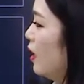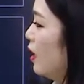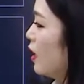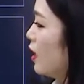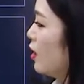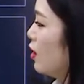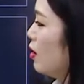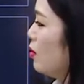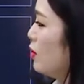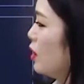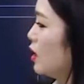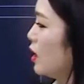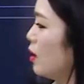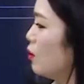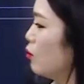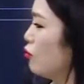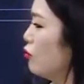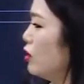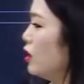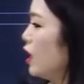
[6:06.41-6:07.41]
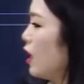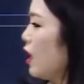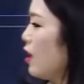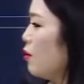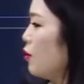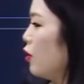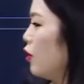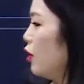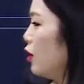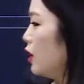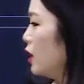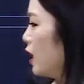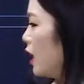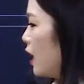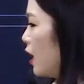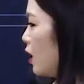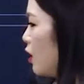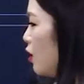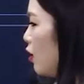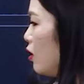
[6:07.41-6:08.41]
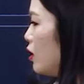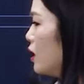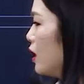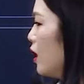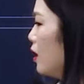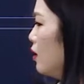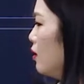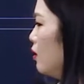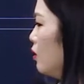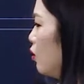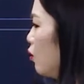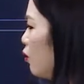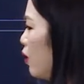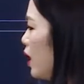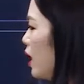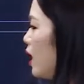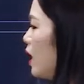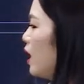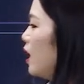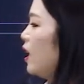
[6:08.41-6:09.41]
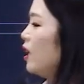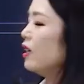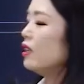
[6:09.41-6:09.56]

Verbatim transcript: 그럼 이제 문제가 뭐였냐? 여자는 왜